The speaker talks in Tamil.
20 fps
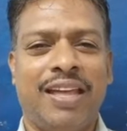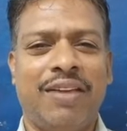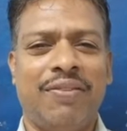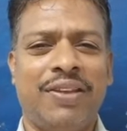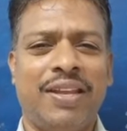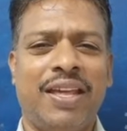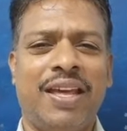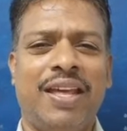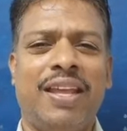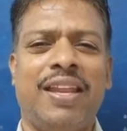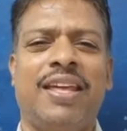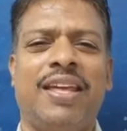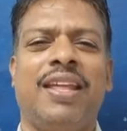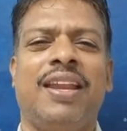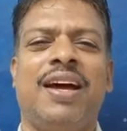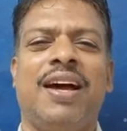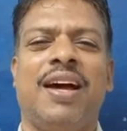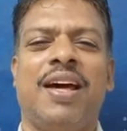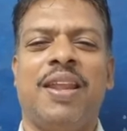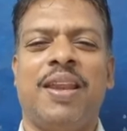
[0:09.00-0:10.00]
தேவனை
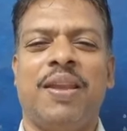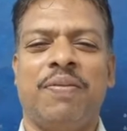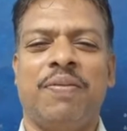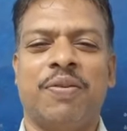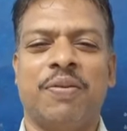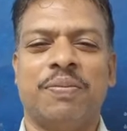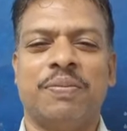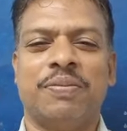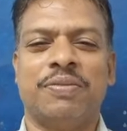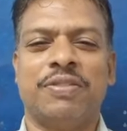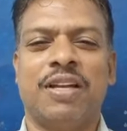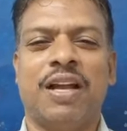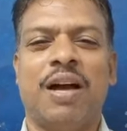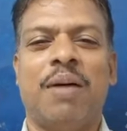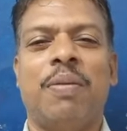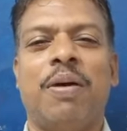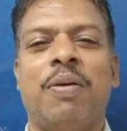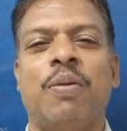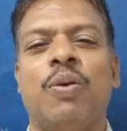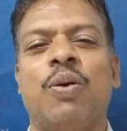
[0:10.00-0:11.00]
அறிகிற அறிவும்
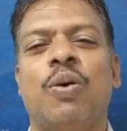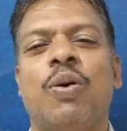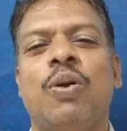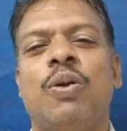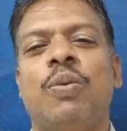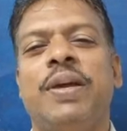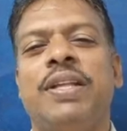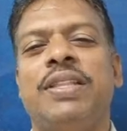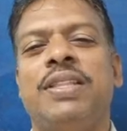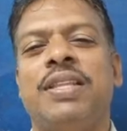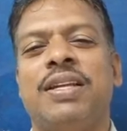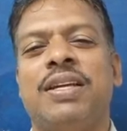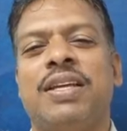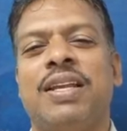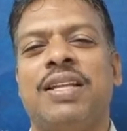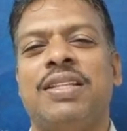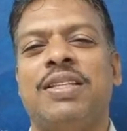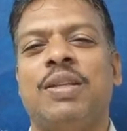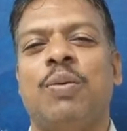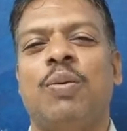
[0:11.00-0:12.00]
நாம் அவரோடு
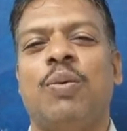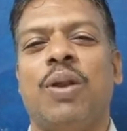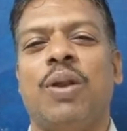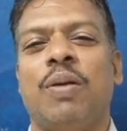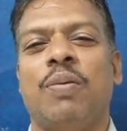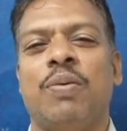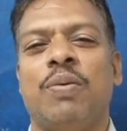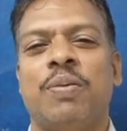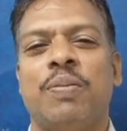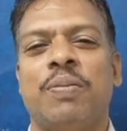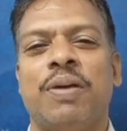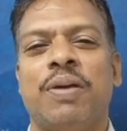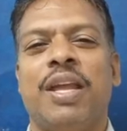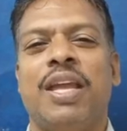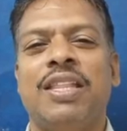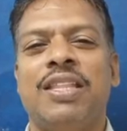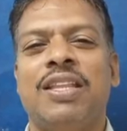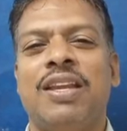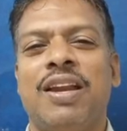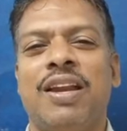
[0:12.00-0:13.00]
வைத்திருக்கிற அந்த உறவும்
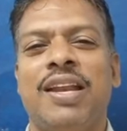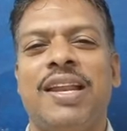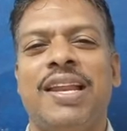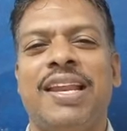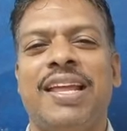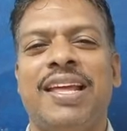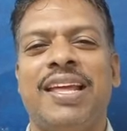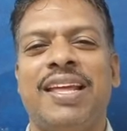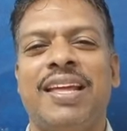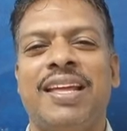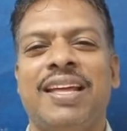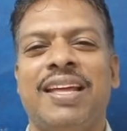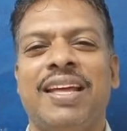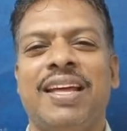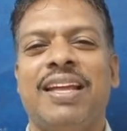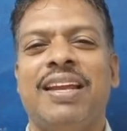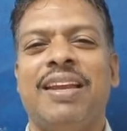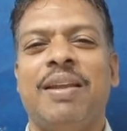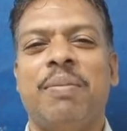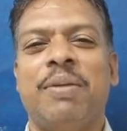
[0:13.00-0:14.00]
இந்த நாளிலே
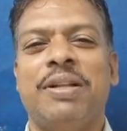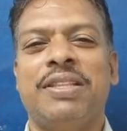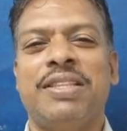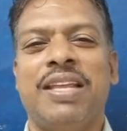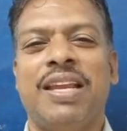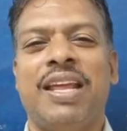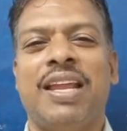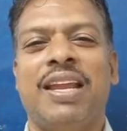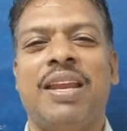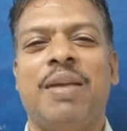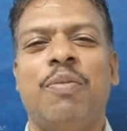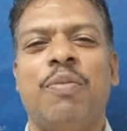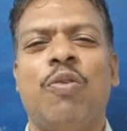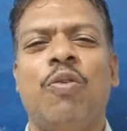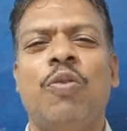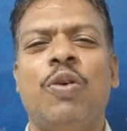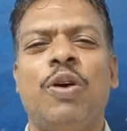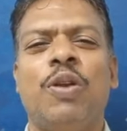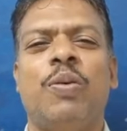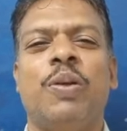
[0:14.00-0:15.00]
நம்மத்திலே
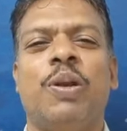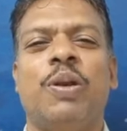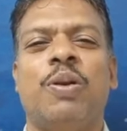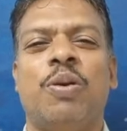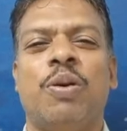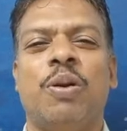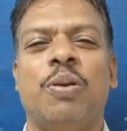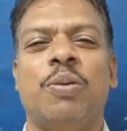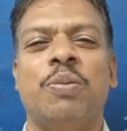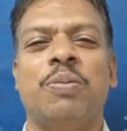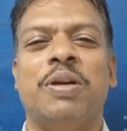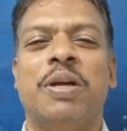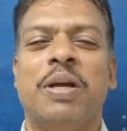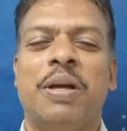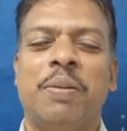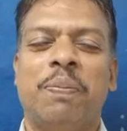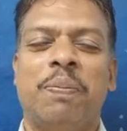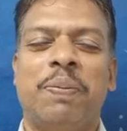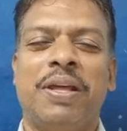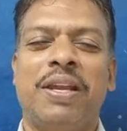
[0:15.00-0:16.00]
நம்ம ஒவ்வொருவருக்குள்ளும்
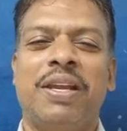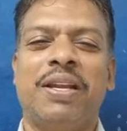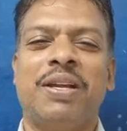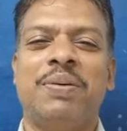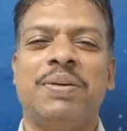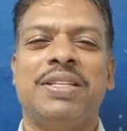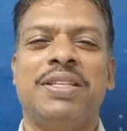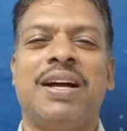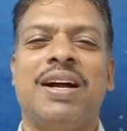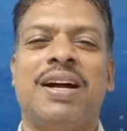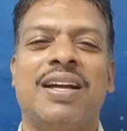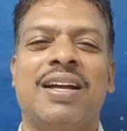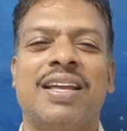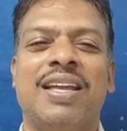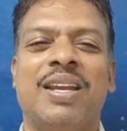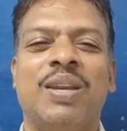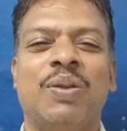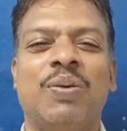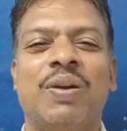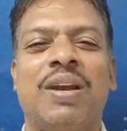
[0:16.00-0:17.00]
பெருகுவதாக
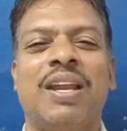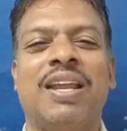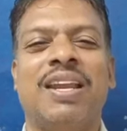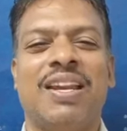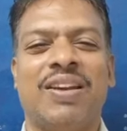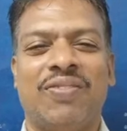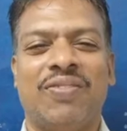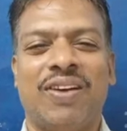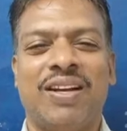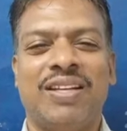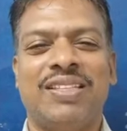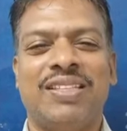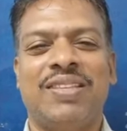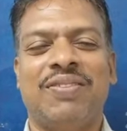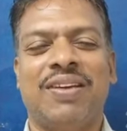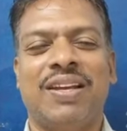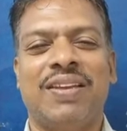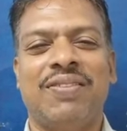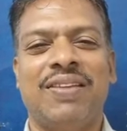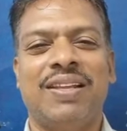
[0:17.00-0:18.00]
என்று உங்களை நான்
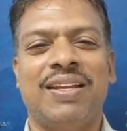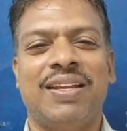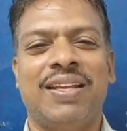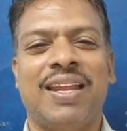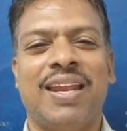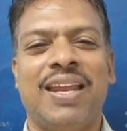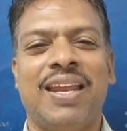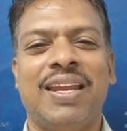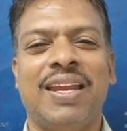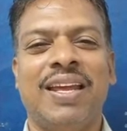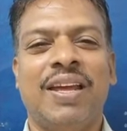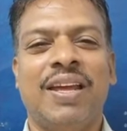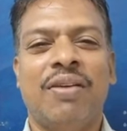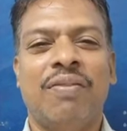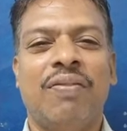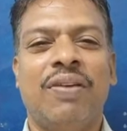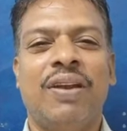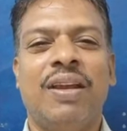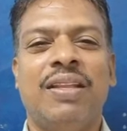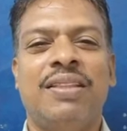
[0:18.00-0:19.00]
வாழ்த்தி வரவேற்கிறேன்
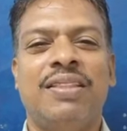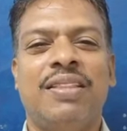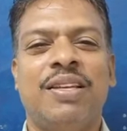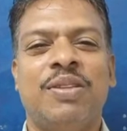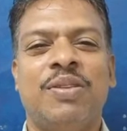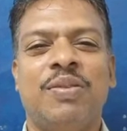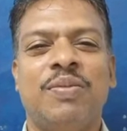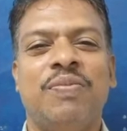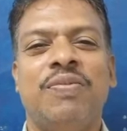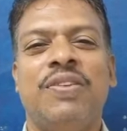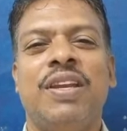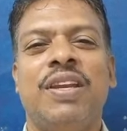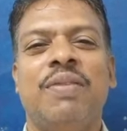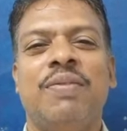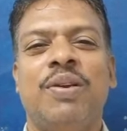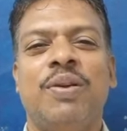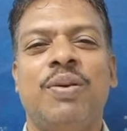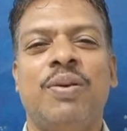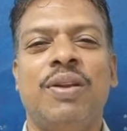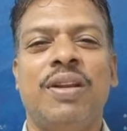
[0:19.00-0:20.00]
விழித்ததும்
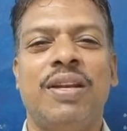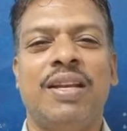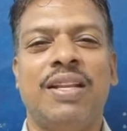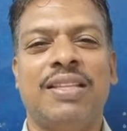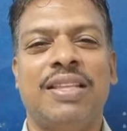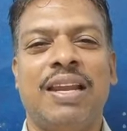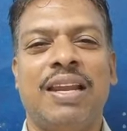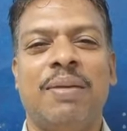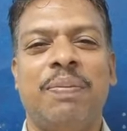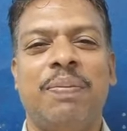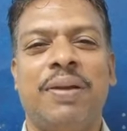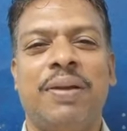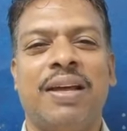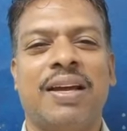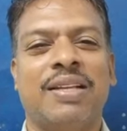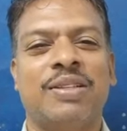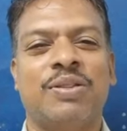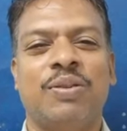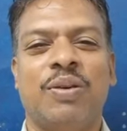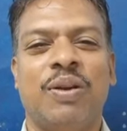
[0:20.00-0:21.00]
விண்ணவரோடு என்ற தலைப்பில்
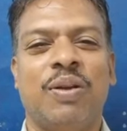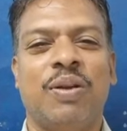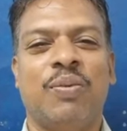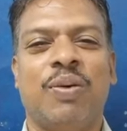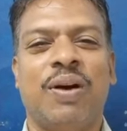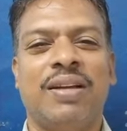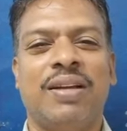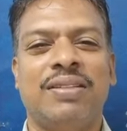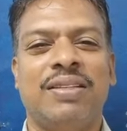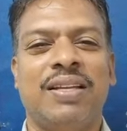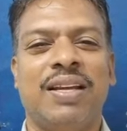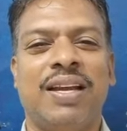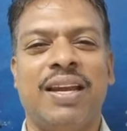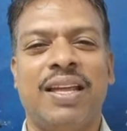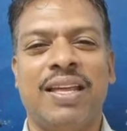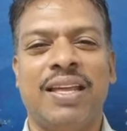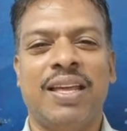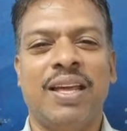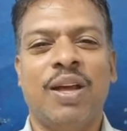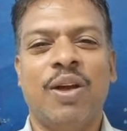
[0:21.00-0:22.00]
கத்தருடைய
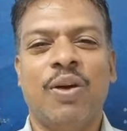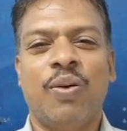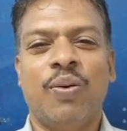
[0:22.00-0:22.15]
வார்த்தைகளை